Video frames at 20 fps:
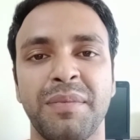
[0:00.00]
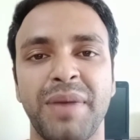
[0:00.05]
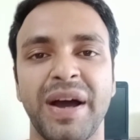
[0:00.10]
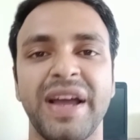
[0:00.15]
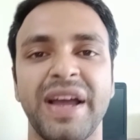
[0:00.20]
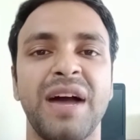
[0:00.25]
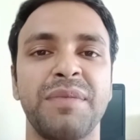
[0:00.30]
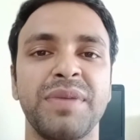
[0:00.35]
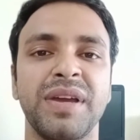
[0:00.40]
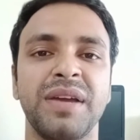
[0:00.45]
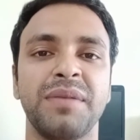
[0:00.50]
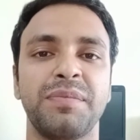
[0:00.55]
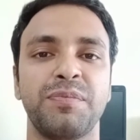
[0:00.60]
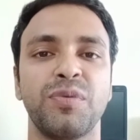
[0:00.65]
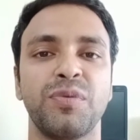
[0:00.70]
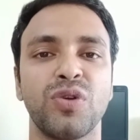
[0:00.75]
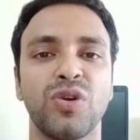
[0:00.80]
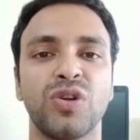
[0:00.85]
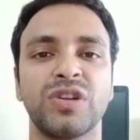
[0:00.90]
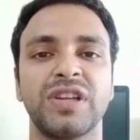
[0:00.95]
ভাই আমি
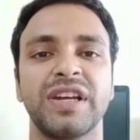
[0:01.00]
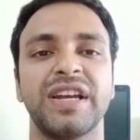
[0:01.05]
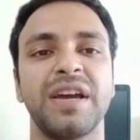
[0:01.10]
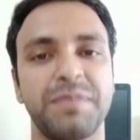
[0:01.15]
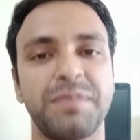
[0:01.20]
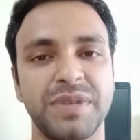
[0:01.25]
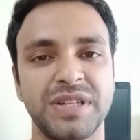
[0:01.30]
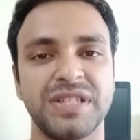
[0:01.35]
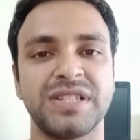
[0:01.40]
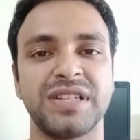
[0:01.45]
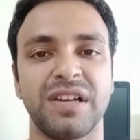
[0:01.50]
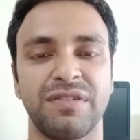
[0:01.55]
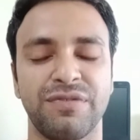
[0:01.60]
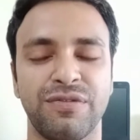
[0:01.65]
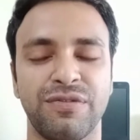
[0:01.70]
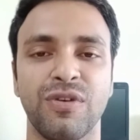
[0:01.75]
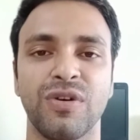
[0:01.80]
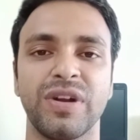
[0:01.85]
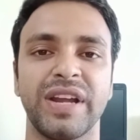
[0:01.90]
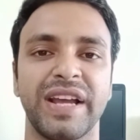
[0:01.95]
পনেরো থেকে বিশটা
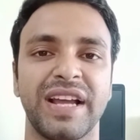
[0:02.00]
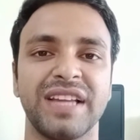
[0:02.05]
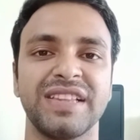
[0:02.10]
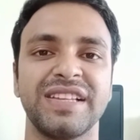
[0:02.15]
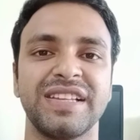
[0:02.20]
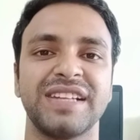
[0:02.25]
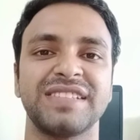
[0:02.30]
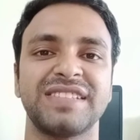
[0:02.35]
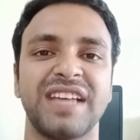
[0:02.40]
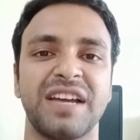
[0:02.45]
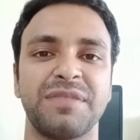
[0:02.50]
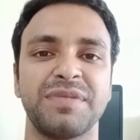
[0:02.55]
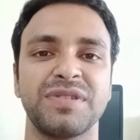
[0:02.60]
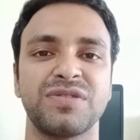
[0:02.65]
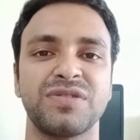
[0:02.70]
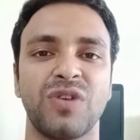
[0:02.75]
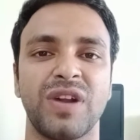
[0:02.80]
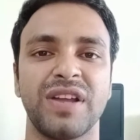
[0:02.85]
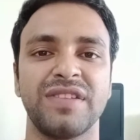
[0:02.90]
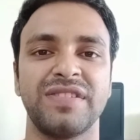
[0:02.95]
ফোন এখান থেকে
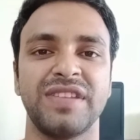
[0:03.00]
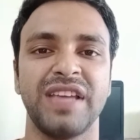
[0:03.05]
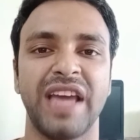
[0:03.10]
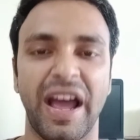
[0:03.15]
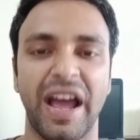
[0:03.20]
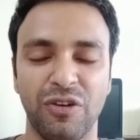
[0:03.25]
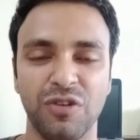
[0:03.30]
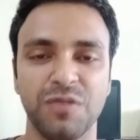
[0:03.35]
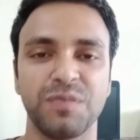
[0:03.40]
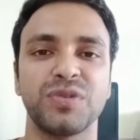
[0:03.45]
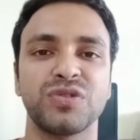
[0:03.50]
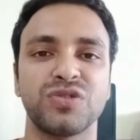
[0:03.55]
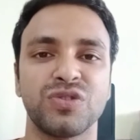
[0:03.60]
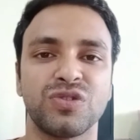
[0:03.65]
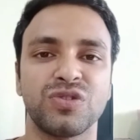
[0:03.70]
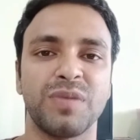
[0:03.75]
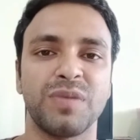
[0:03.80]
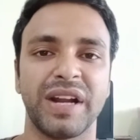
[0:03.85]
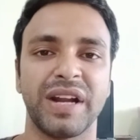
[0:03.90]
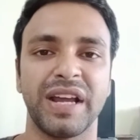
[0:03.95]
সার্ভিস করাইছি এখন
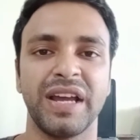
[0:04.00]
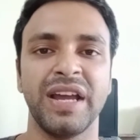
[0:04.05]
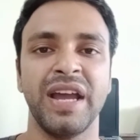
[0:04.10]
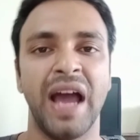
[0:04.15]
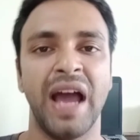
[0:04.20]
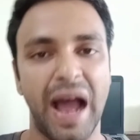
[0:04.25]
পর্যন্ত মানে